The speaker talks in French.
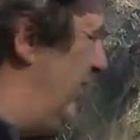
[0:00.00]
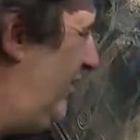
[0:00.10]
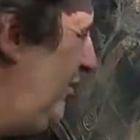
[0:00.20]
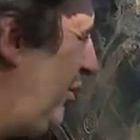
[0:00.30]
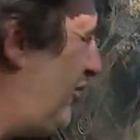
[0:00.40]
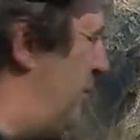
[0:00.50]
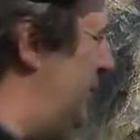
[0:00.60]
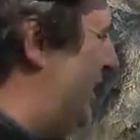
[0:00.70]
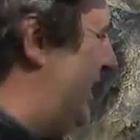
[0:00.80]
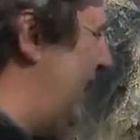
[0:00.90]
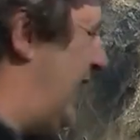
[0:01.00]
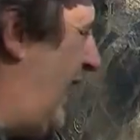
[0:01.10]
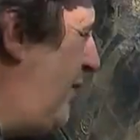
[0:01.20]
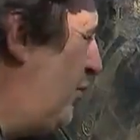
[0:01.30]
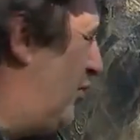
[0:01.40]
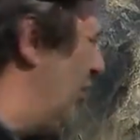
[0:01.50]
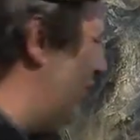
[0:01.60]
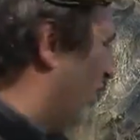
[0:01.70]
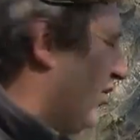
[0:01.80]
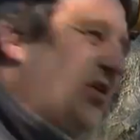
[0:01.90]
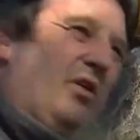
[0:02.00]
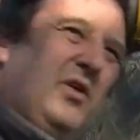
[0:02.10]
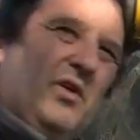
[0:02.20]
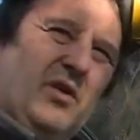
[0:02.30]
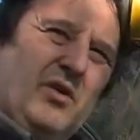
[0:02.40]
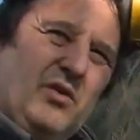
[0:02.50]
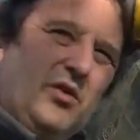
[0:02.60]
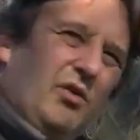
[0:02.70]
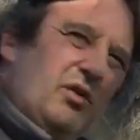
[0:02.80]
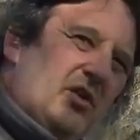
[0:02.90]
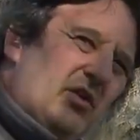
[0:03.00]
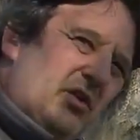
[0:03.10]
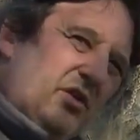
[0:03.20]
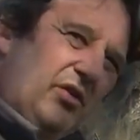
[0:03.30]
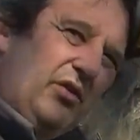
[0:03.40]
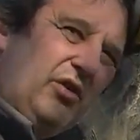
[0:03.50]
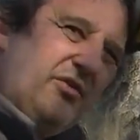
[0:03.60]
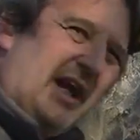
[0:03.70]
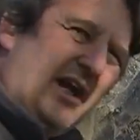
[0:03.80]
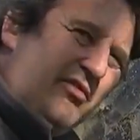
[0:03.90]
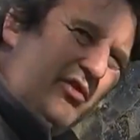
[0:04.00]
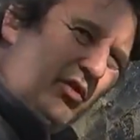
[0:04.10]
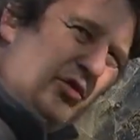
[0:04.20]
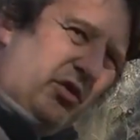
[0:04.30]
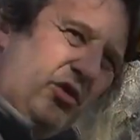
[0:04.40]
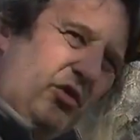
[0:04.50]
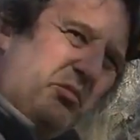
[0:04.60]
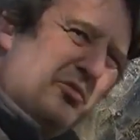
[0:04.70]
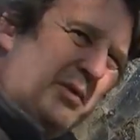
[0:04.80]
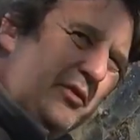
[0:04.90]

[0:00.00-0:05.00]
une possibilité quand même de, de, variation de, mouvement